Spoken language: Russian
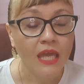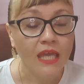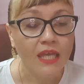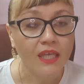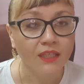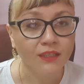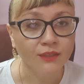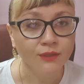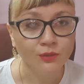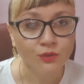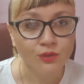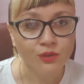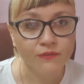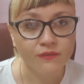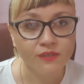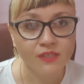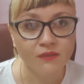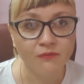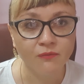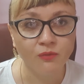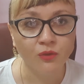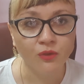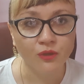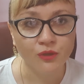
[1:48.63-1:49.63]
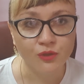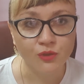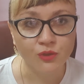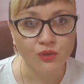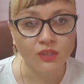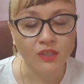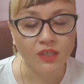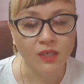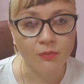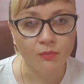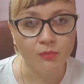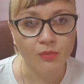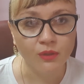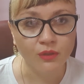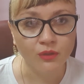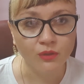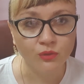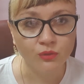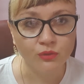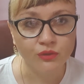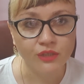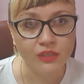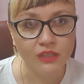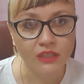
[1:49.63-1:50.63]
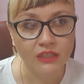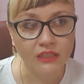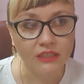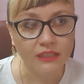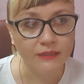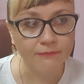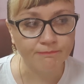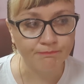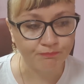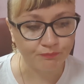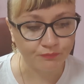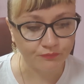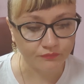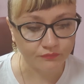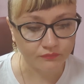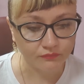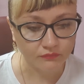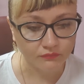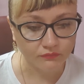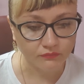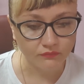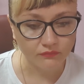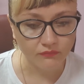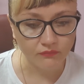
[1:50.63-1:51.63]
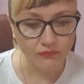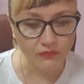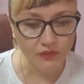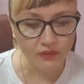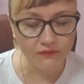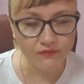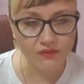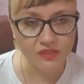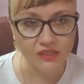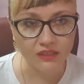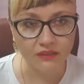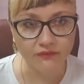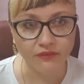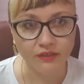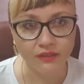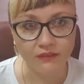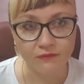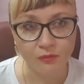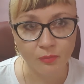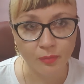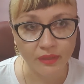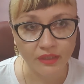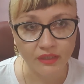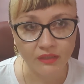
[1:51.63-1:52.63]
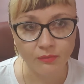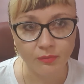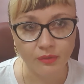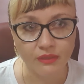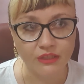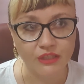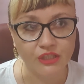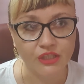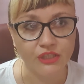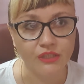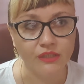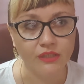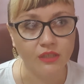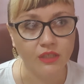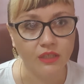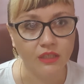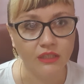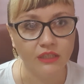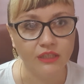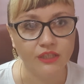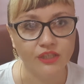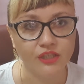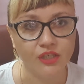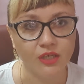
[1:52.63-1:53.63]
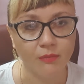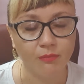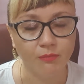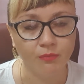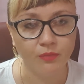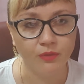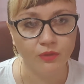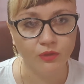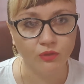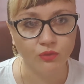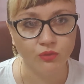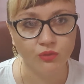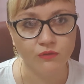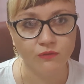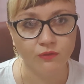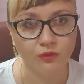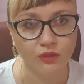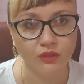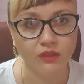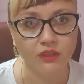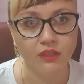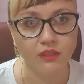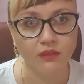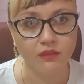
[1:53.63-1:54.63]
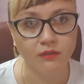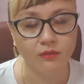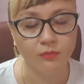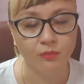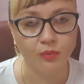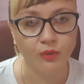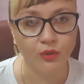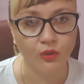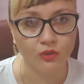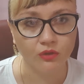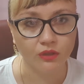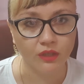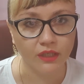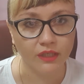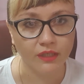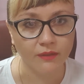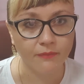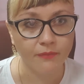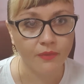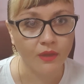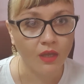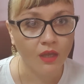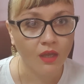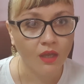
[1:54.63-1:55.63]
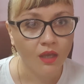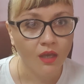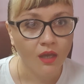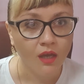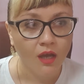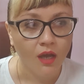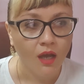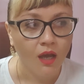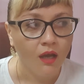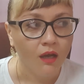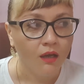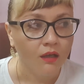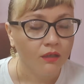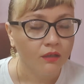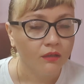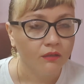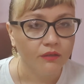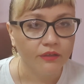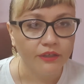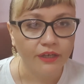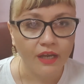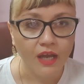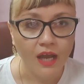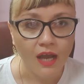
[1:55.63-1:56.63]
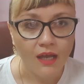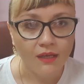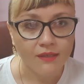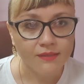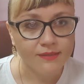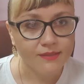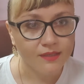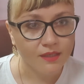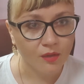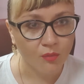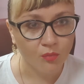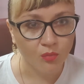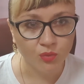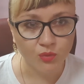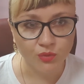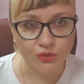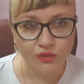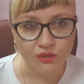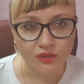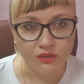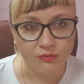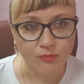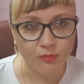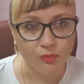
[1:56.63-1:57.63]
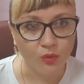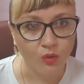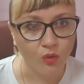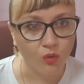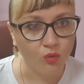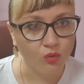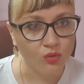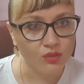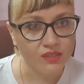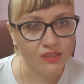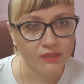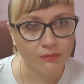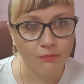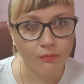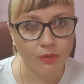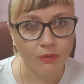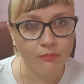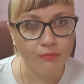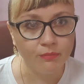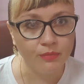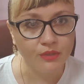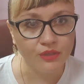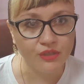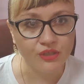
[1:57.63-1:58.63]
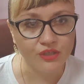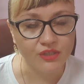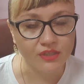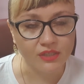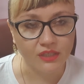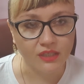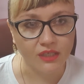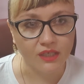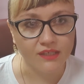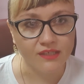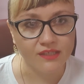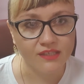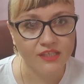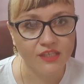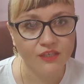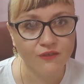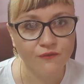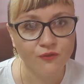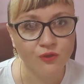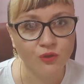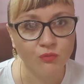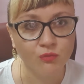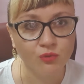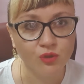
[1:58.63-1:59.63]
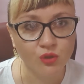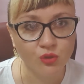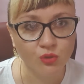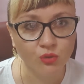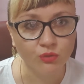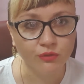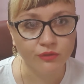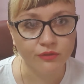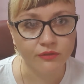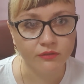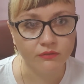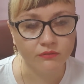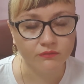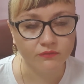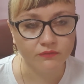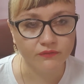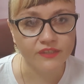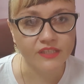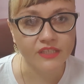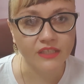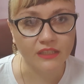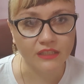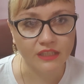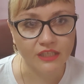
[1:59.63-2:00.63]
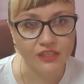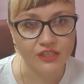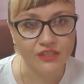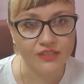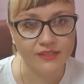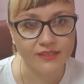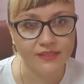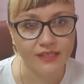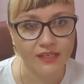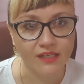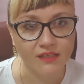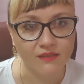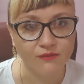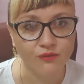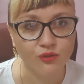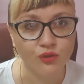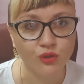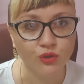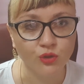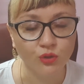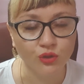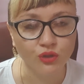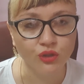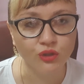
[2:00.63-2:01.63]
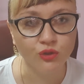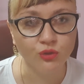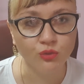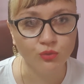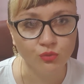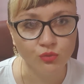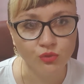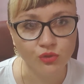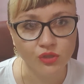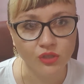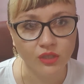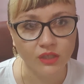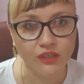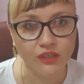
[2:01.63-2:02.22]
И лучше всего еще так обернуть или целлофановый пакет положить или же обернуть вот этой пленкой. Реакция будет просто бомбическая. Здесь в чем суть всех наших средств, что не нужно